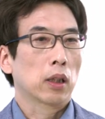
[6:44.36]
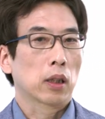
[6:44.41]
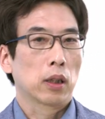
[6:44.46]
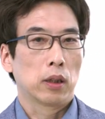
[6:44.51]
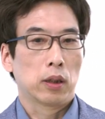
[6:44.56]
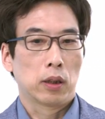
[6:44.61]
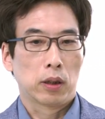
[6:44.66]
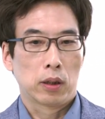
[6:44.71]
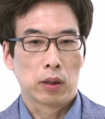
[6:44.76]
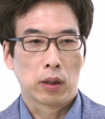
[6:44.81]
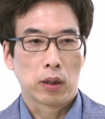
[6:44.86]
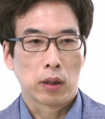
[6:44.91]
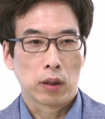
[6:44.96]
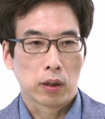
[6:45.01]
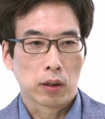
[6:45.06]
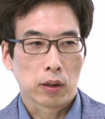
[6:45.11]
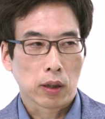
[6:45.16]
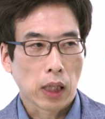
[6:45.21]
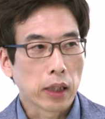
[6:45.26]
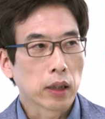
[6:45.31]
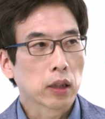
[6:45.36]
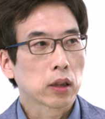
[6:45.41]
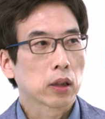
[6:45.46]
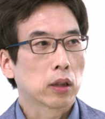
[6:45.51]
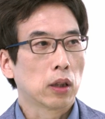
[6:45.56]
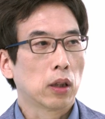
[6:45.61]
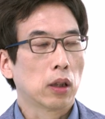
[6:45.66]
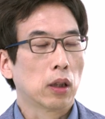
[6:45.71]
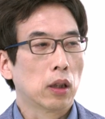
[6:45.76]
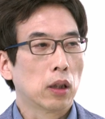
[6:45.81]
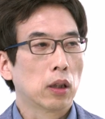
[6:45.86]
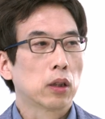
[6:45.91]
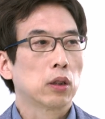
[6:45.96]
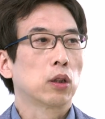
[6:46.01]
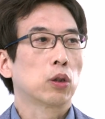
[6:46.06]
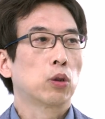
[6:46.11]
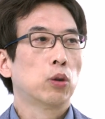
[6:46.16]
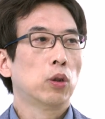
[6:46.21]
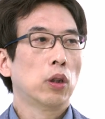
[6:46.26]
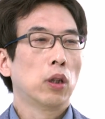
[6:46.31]
그 어, 가능성
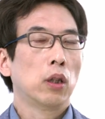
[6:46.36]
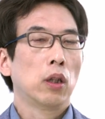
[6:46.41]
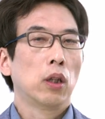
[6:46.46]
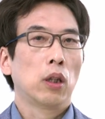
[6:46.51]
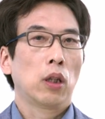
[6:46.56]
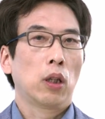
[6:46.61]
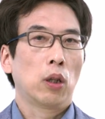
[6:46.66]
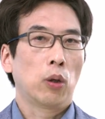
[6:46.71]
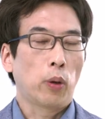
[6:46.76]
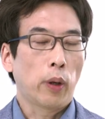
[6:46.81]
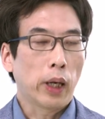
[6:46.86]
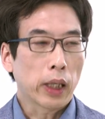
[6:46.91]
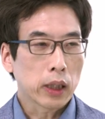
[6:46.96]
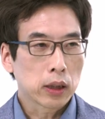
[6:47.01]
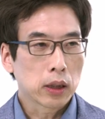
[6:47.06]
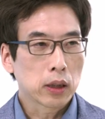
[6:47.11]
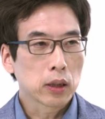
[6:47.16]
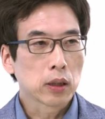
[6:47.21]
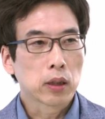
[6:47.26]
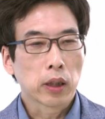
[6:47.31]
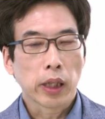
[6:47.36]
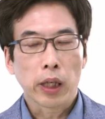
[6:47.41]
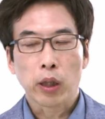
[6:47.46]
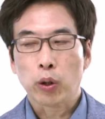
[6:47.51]
그리고 어, 확증을